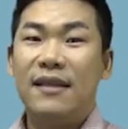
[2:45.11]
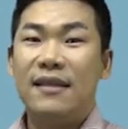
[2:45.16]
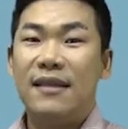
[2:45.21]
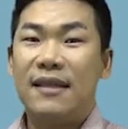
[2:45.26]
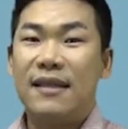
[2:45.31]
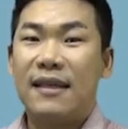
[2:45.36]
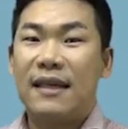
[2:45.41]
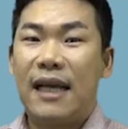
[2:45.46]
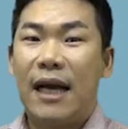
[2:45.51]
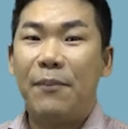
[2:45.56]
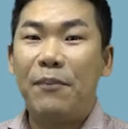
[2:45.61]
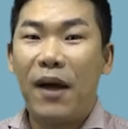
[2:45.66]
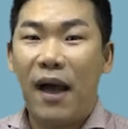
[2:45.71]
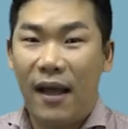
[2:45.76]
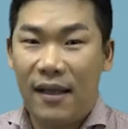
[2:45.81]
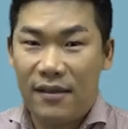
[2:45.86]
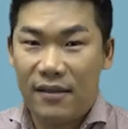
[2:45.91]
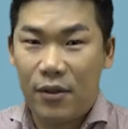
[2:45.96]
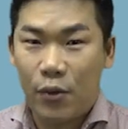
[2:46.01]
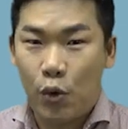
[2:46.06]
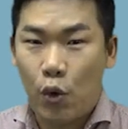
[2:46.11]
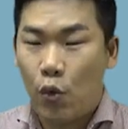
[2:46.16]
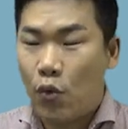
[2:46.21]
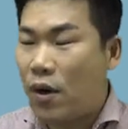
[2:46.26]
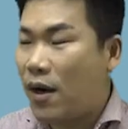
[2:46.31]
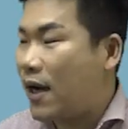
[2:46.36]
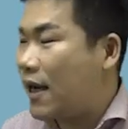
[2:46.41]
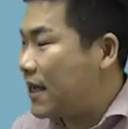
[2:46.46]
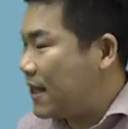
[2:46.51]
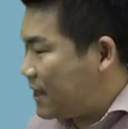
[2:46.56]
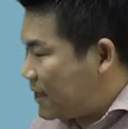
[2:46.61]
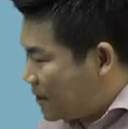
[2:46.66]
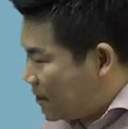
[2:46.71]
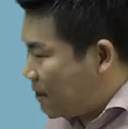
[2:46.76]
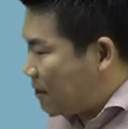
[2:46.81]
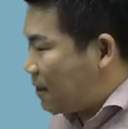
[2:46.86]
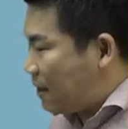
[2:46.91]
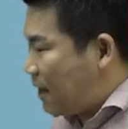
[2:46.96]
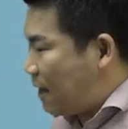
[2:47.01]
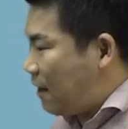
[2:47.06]
집값 안정 효과가
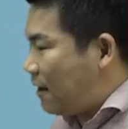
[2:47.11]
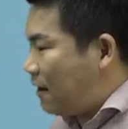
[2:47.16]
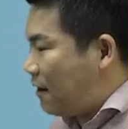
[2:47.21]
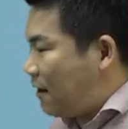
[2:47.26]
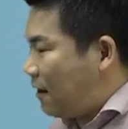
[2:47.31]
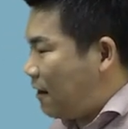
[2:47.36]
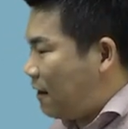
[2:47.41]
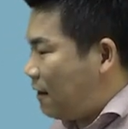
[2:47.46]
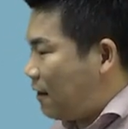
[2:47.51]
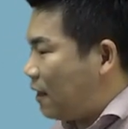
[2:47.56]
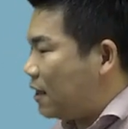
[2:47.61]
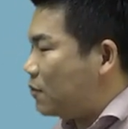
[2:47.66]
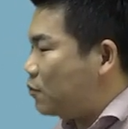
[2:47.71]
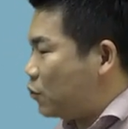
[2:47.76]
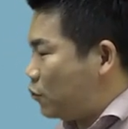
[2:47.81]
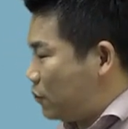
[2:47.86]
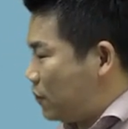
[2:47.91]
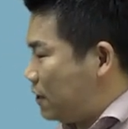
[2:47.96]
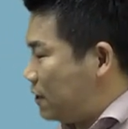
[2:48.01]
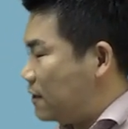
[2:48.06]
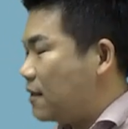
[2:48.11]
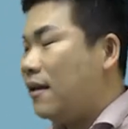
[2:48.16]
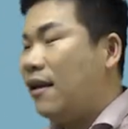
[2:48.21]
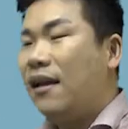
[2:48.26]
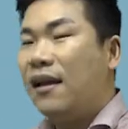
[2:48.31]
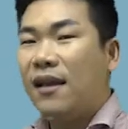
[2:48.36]
있을까라는 부분은